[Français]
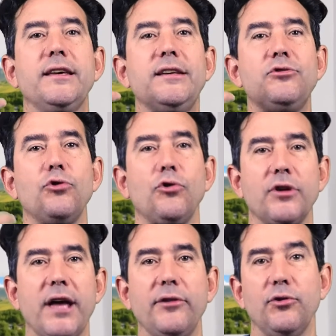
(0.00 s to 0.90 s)
qui se
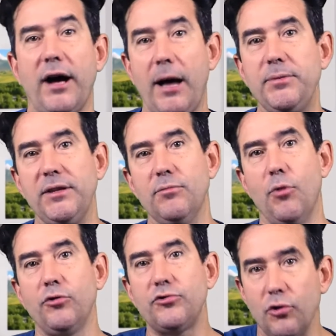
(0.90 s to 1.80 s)
regardent
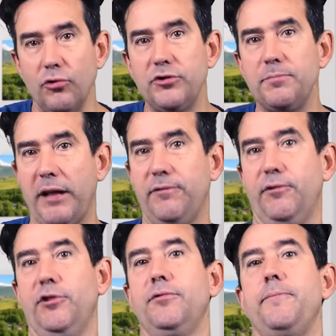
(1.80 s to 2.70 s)
rapidement sur le
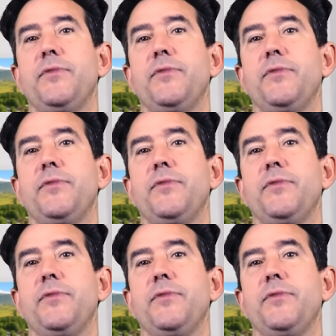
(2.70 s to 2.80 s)
smartphone.